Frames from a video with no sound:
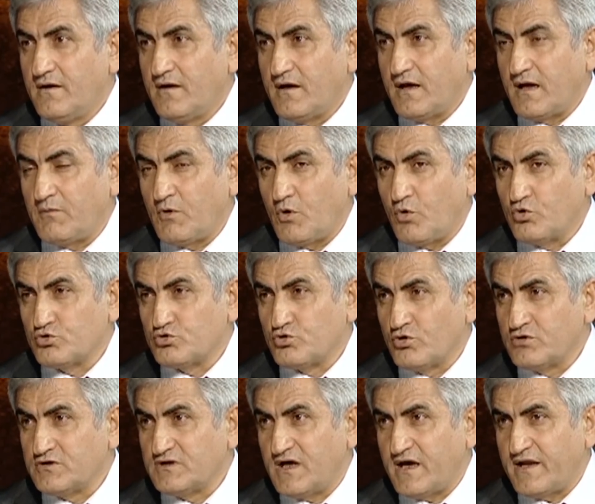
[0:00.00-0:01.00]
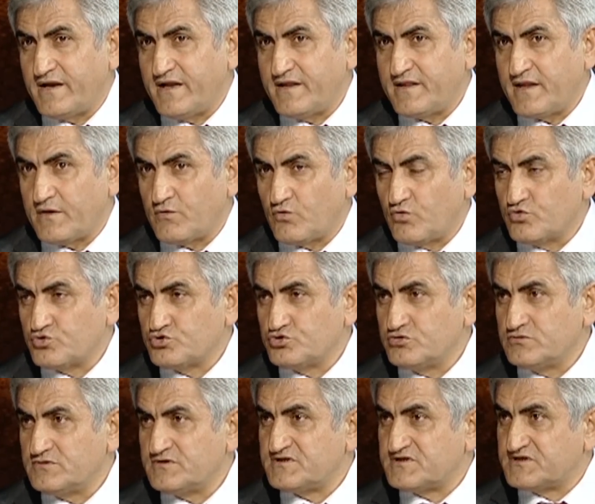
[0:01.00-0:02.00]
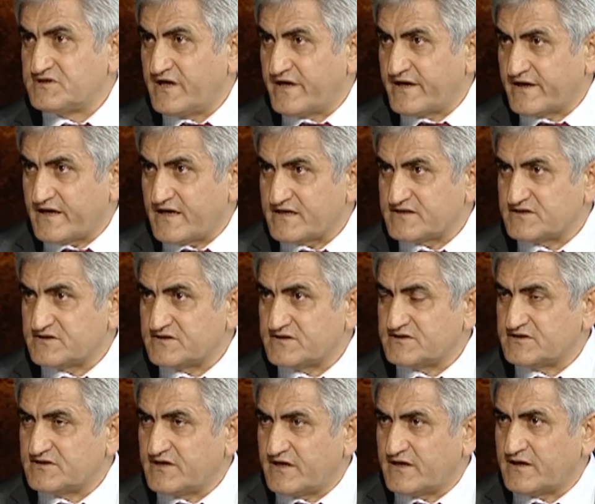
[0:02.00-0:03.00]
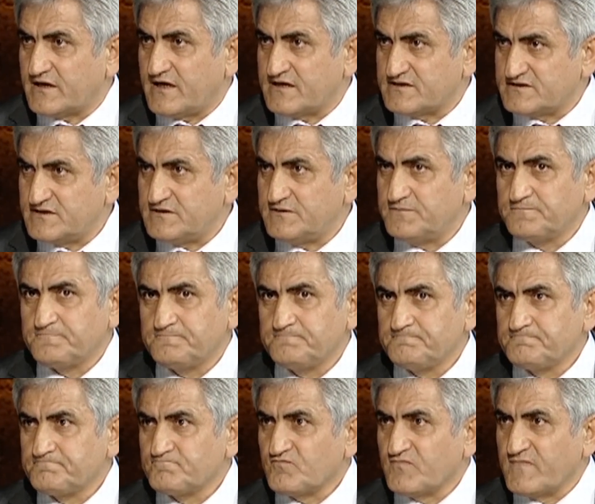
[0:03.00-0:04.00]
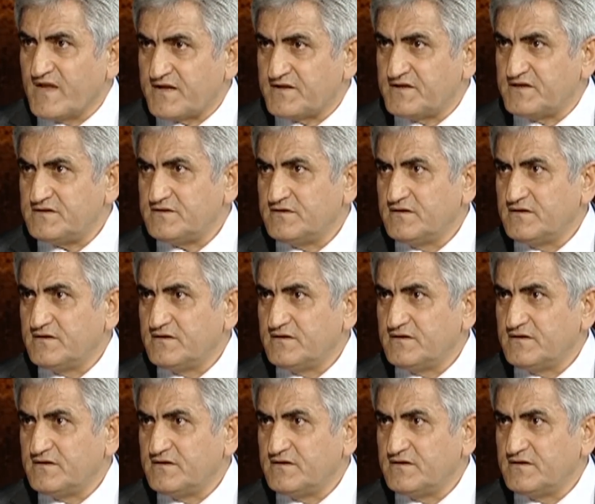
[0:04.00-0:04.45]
Ama o don yağı neden oluşur? Stearik asit. Stearik asit nedir?